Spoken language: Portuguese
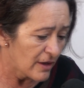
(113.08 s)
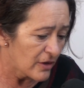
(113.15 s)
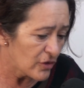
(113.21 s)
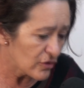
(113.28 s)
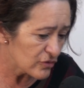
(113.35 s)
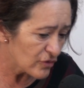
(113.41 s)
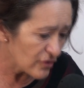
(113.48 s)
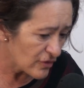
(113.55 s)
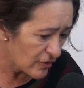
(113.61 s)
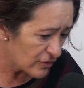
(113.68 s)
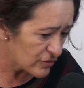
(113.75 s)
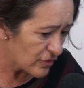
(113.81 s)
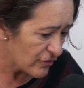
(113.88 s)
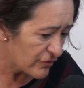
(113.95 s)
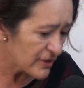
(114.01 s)
E eu tô, eu
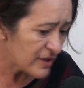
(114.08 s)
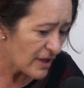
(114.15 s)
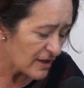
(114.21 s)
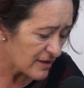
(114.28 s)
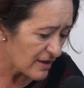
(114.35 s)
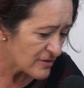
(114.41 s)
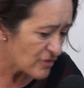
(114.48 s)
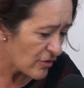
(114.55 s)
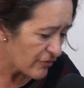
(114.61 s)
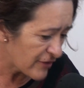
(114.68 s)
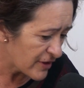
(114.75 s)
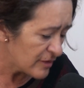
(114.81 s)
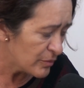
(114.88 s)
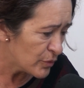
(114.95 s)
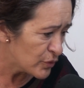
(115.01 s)
tô vendo que ele tá
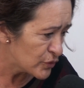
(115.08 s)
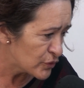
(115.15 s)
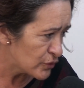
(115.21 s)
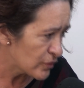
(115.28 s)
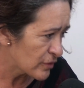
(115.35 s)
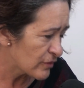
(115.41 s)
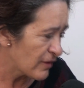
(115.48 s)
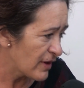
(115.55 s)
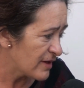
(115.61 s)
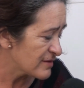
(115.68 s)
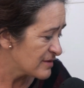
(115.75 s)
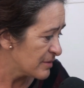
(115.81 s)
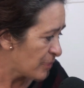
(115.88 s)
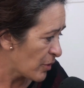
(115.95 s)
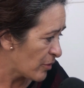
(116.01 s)
sofrendo muito com
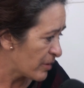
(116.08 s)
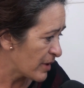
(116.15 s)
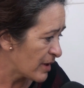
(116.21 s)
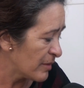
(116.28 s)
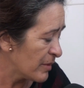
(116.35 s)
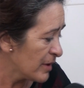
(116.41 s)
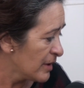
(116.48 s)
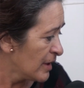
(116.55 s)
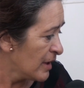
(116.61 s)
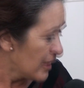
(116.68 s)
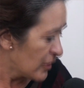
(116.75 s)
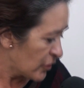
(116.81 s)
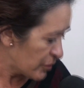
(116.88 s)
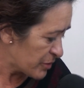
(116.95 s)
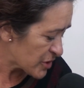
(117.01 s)
esse problema.
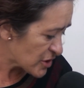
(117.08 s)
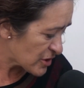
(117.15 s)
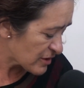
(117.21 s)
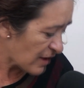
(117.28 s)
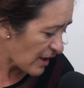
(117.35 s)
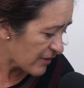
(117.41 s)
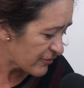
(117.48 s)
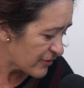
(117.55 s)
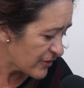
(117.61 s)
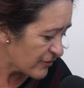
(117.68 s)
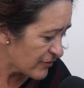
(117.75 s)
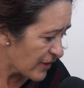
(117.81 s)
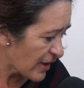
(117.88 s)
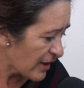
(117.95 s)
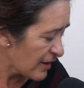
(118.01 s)
E o bichinho tá
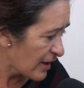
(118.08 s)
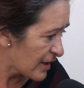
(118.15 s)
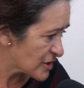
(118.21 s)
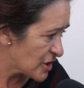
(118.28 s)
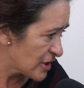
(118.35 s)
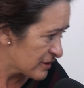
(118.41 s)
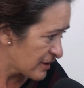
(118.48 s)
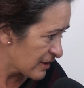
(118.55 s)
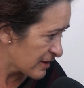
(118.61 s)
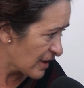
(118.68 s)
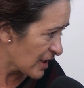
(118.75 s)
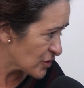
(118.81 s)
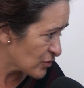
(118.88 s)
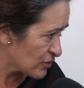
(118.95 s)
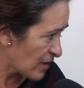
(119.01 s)
vivo, né? A gente tem que
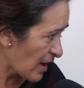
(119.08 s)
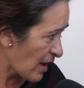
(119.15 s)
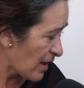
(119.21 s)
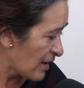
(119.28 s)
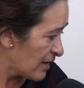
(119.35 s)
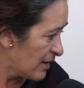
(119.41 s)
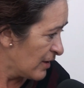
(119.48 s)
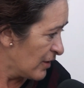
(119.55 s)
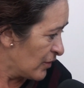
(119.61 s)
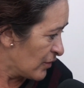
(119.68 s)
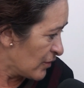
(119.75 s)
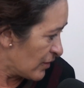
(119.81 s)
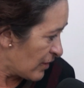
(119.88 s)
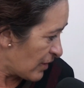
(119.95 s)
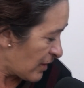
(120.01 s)
ajudar
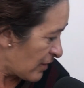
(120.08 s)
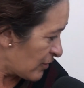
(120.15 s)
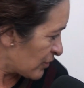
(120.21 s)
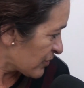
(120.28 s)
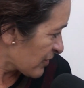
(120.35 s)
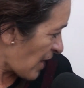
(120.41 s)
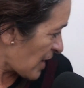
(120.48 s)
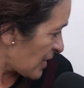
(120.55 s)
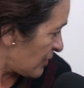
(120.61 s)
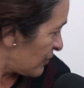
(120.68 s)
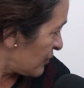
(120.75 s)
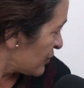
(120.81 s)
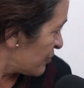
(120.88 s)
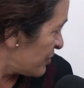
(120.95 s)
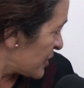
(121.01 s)
eh, os,
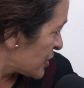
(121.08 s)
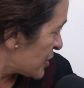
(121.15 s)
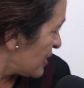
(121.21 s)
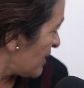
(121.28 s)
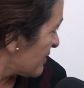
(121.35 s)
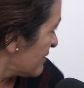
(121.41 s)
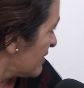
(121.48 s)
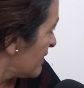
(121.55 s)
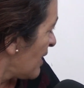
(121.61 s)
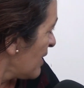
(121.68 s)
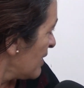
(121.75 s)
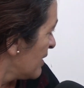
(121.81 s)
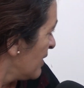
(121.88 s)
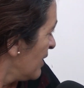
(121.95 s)
os bichinhos assim, né?